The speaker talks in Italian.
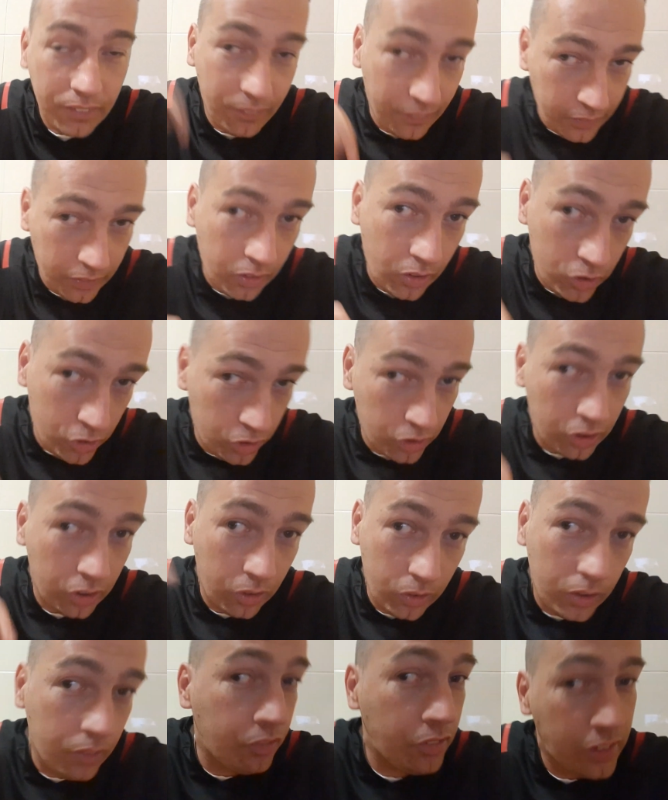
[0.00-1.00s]
perché oggi il
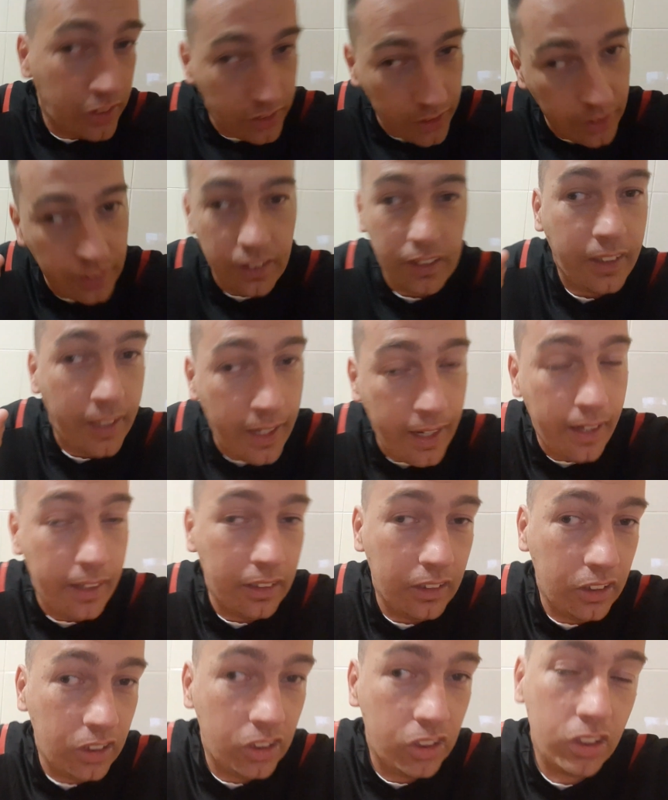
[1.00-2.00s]
rigore fischiato a
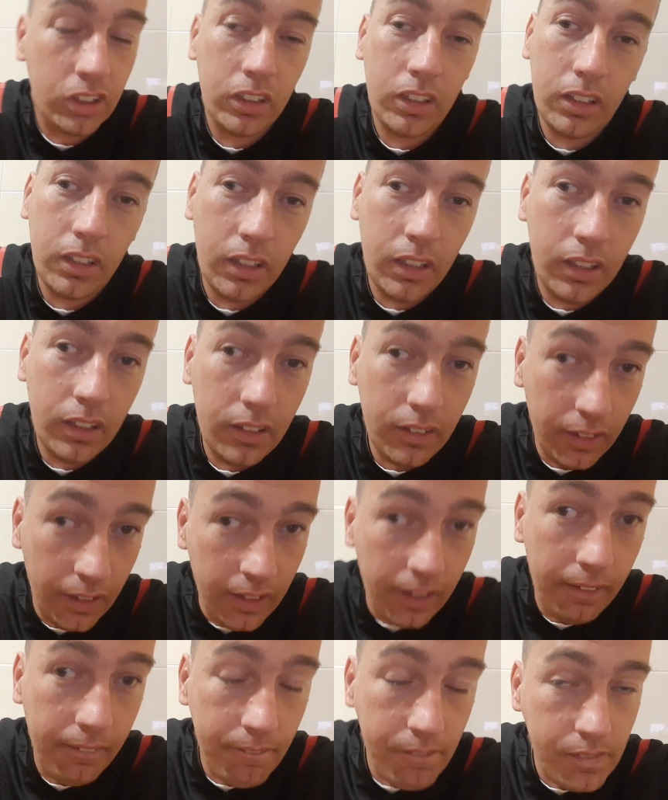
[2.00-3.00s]
Kalinic
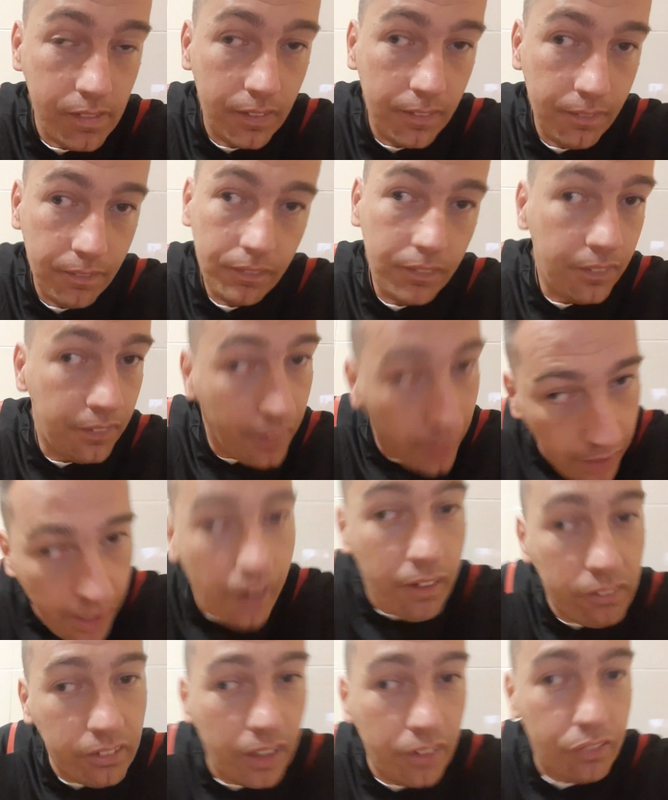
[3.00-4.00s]
eh,
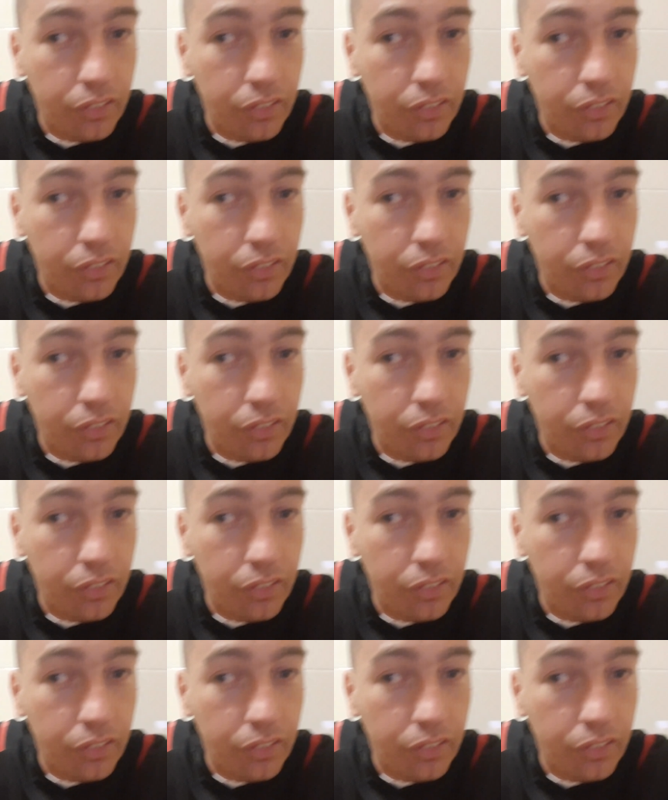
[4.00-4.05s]
è una